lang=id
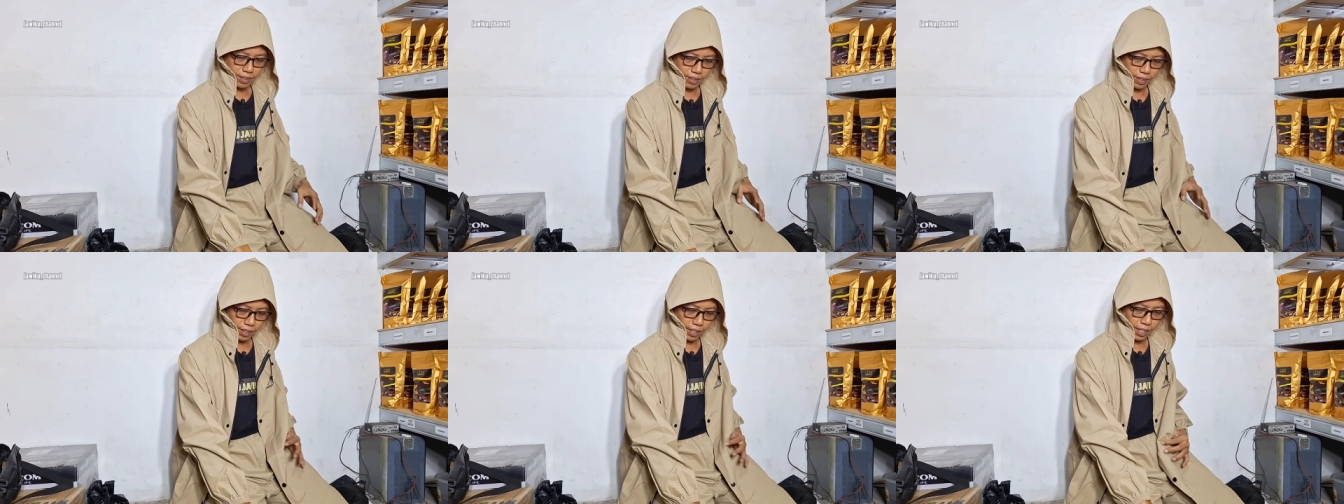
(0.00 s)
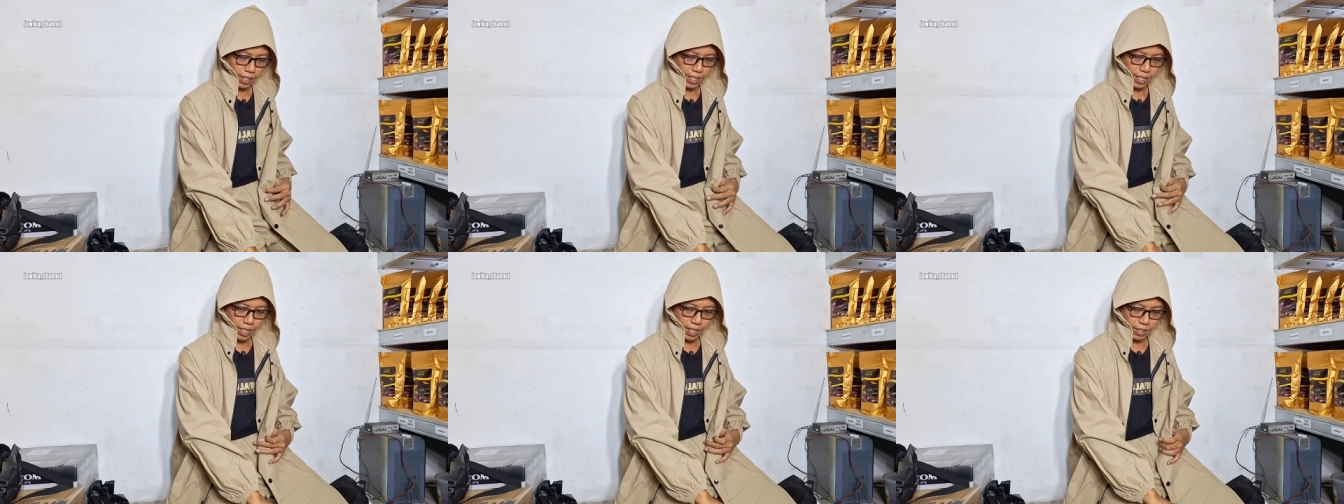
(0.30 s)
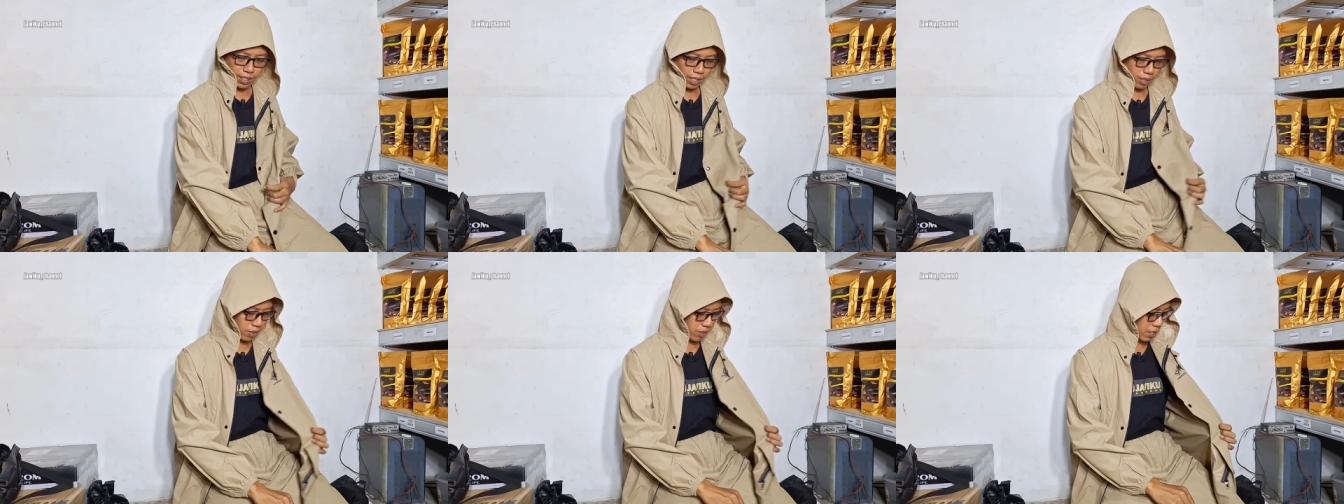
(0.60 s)
oke ini
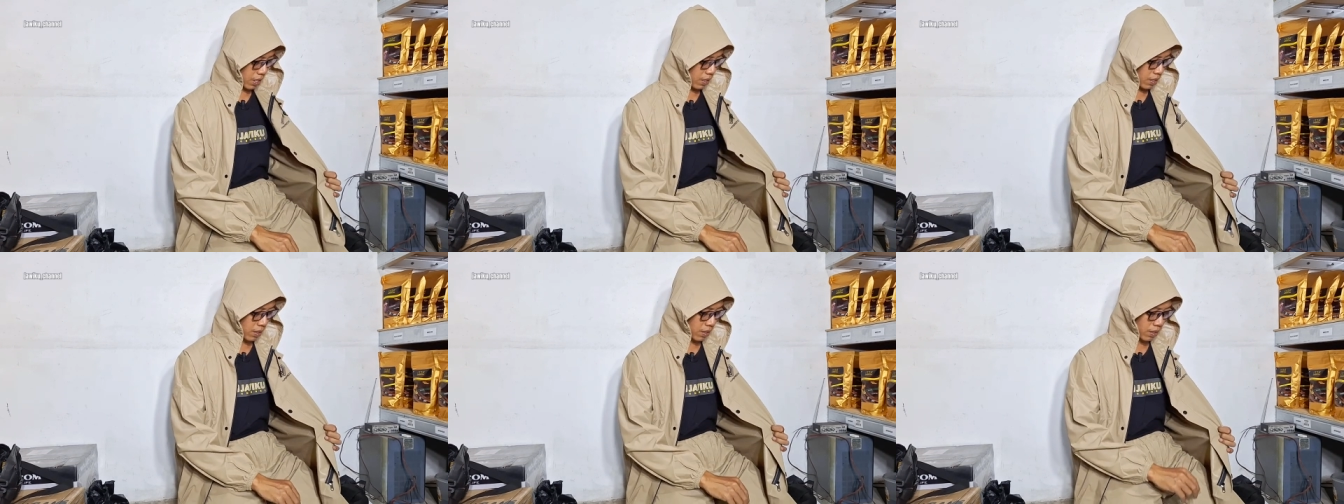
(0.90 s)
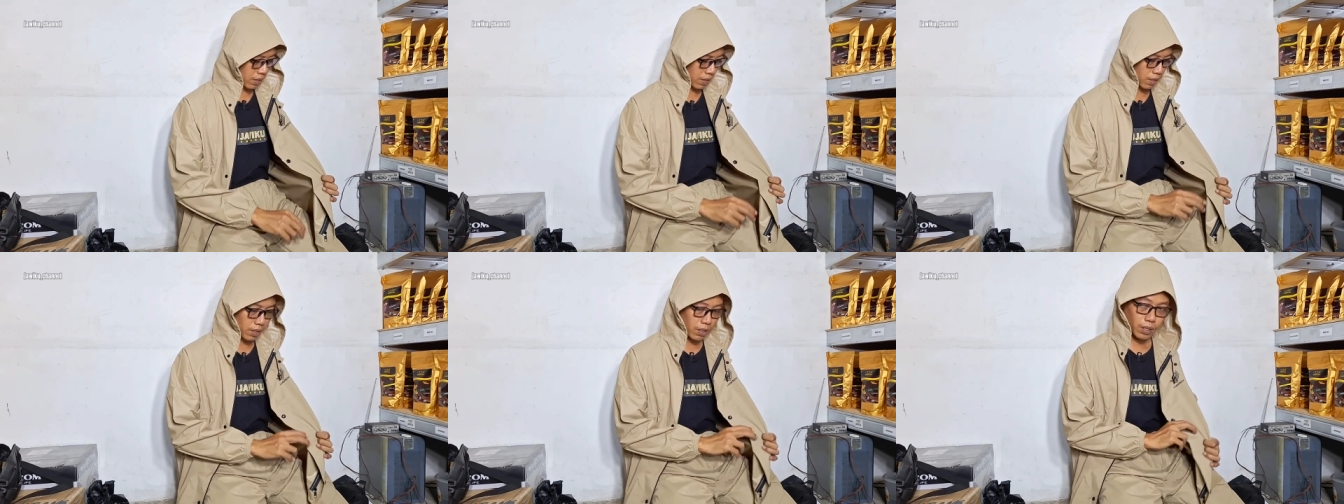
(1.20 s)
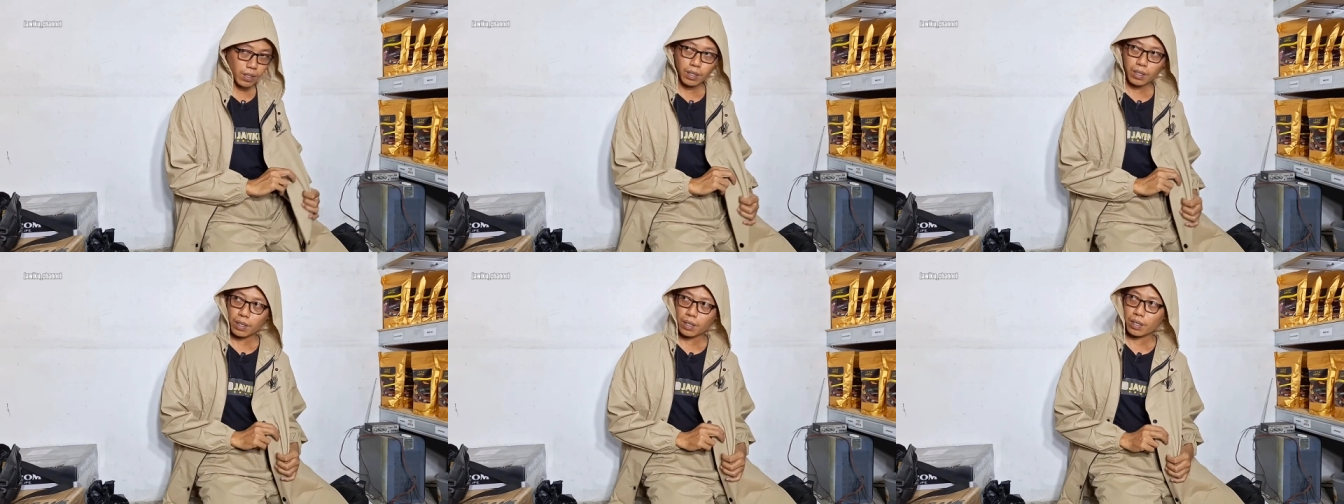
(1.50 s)
headset hujan
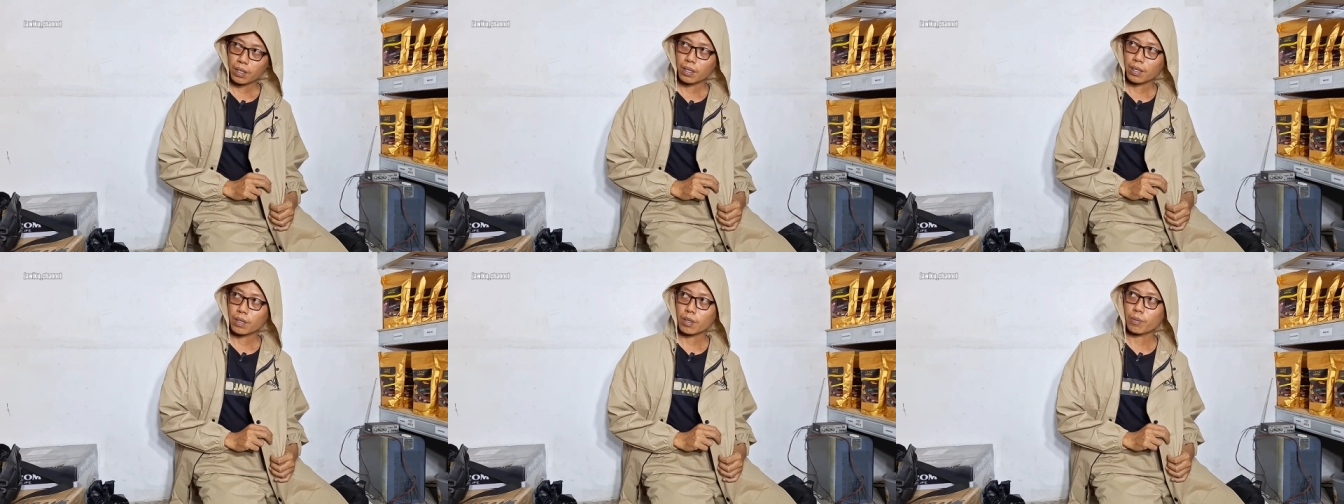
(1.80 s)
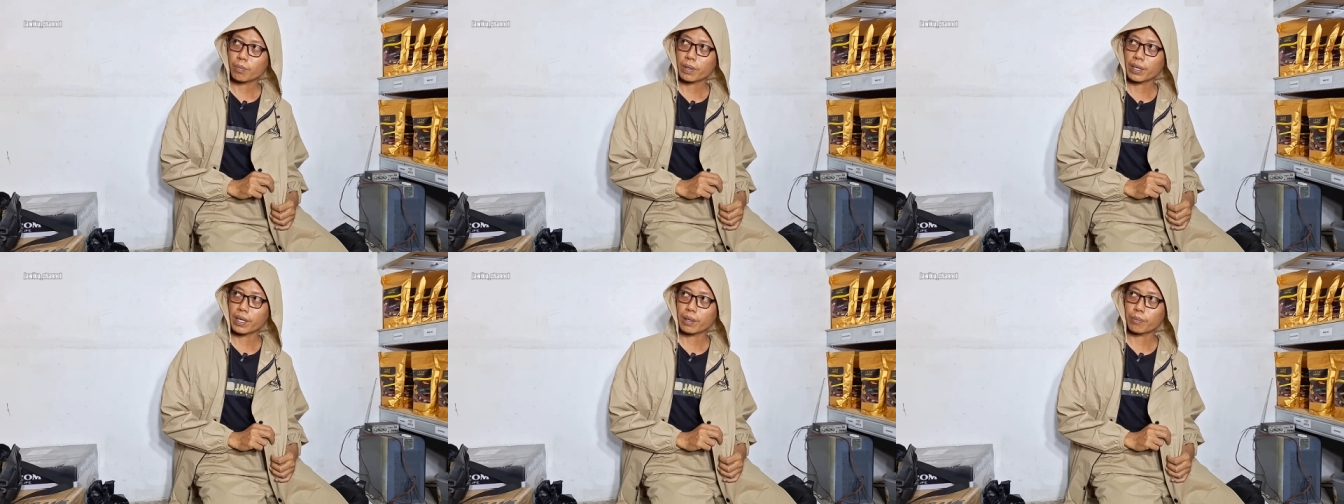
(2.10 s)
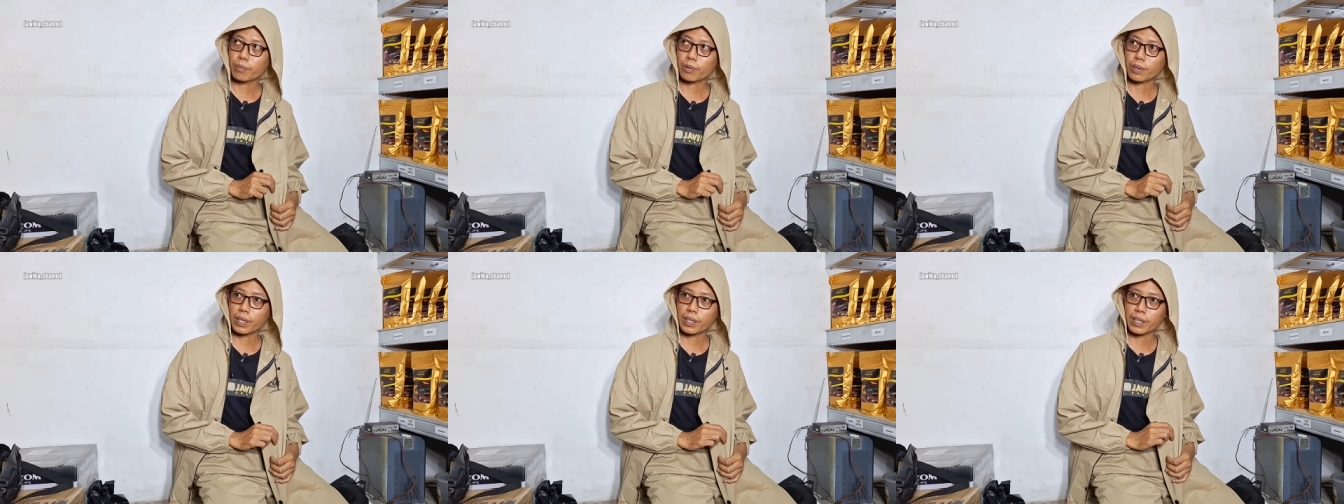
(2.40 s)

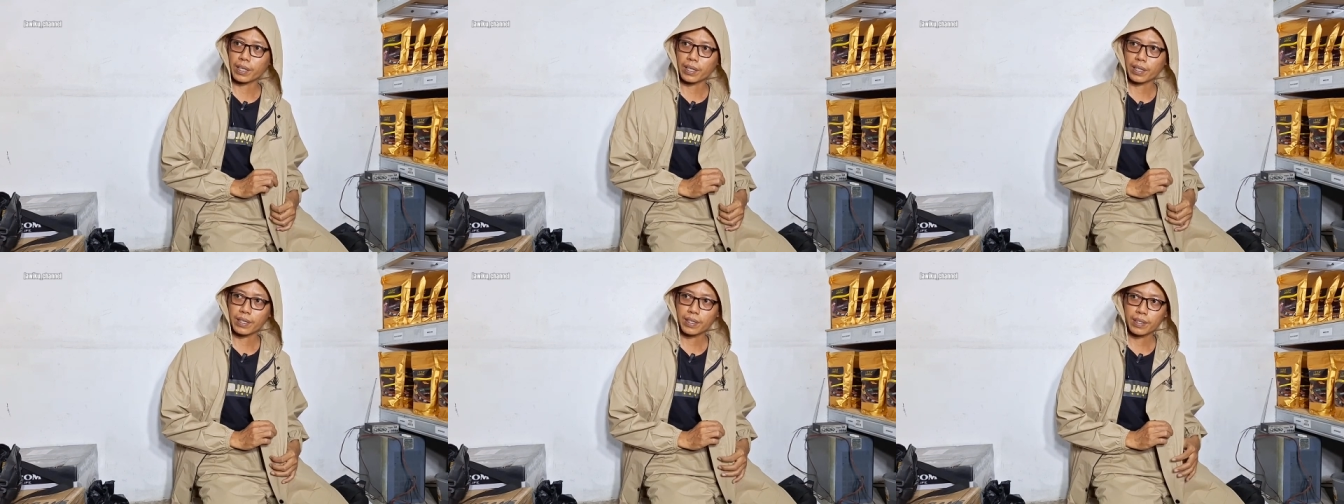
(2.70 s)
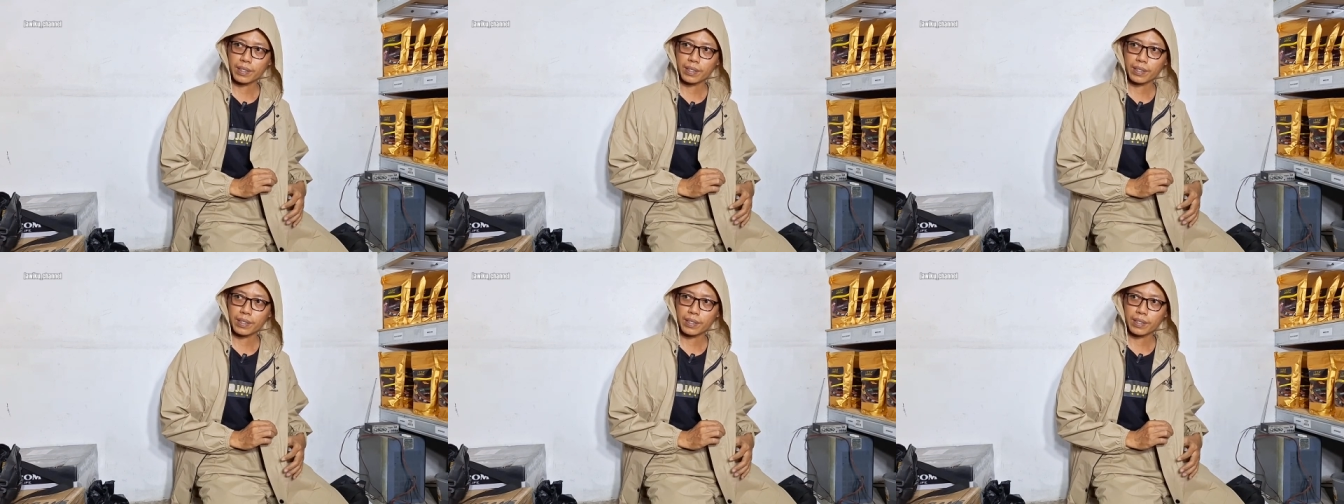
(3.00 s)
lumayan murah ya